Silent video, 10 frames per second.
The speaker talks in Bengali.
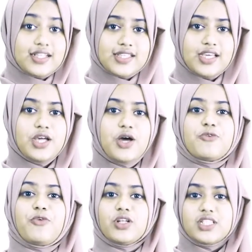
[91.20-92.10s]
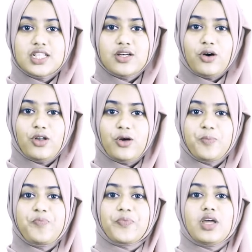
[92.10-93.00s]
কাছে ফন্টিন হল
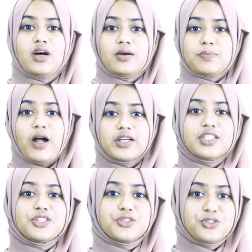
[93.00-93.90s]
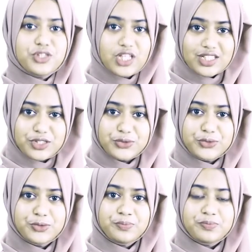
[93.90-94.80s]
পার্টির জন্য সাজানো
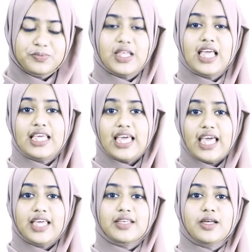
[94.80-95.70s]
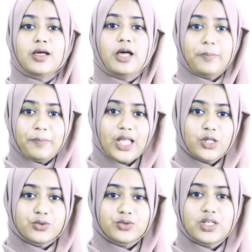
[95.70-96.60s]
রুম কেক
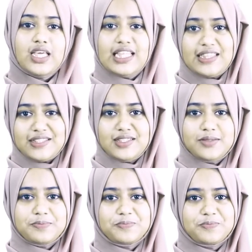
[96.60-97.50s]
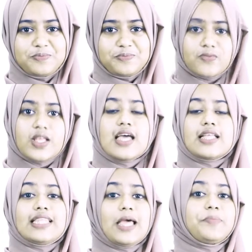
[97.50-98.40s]
মেনু ইত্যাদি
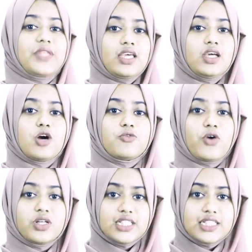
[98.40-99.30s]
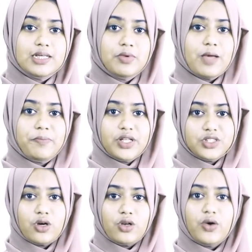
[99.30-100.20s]
তেমনি ফন্টিন ডেভেলপমেন্ট
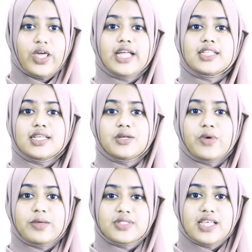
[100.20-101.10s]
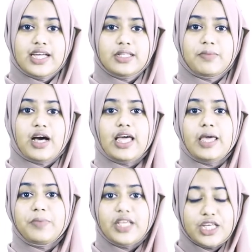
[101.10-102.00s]
হলো একটি ওয়েবসাইট বা
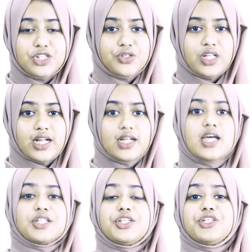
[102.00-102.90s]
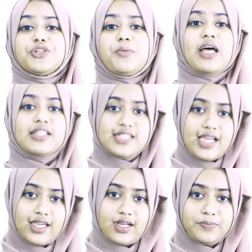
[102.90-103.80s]
অ্যাপ্লিকেশনের দৃশ্যমান
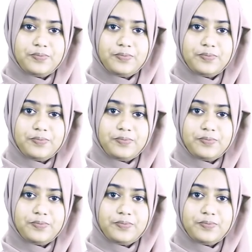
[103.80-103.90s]
জায়গা